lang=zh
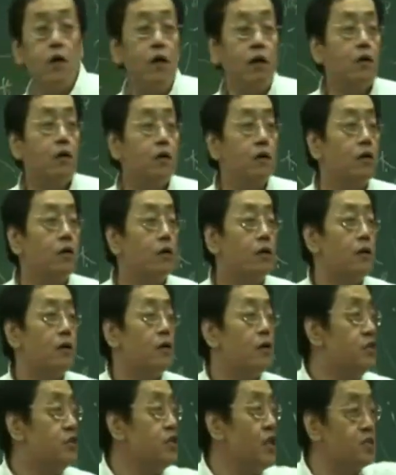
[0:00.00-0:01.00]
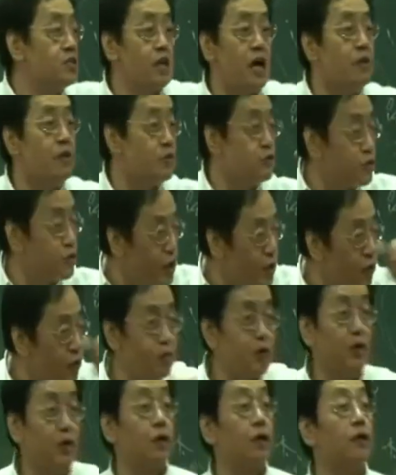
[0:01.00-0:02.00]
说。向强，你就
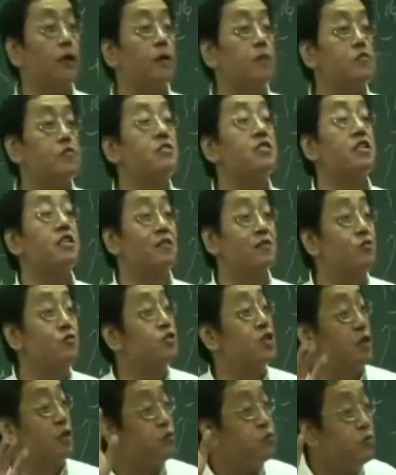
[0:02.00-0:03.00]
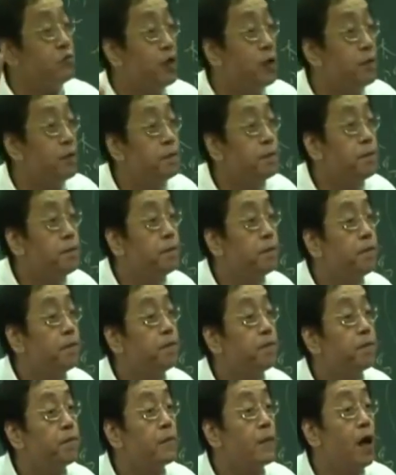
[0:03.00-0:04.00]
可以用葛根了，就结就结束了，
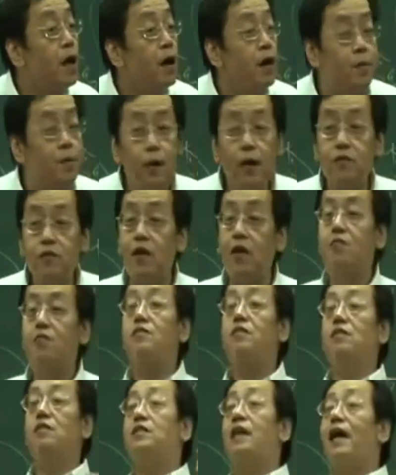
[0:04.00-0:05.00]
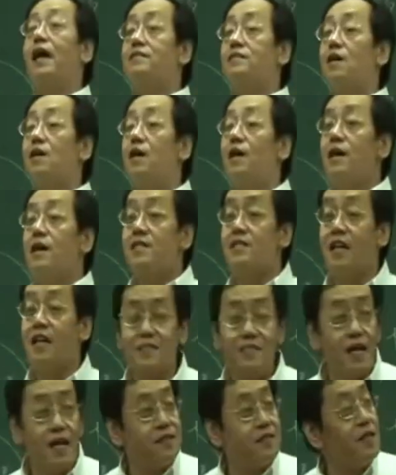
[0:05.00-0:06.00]
哦，不要等到说已经开始
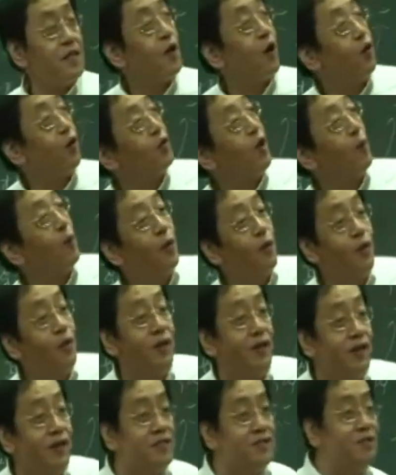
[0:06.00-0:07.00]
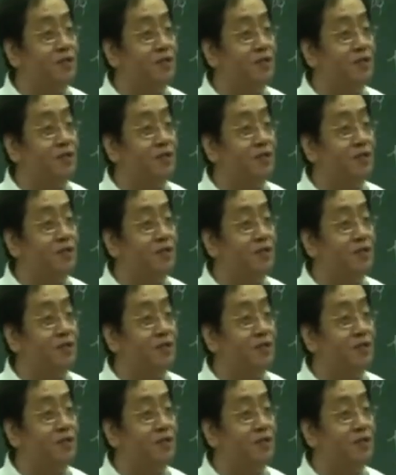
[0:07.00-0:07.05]
向强，你再考虑要不要用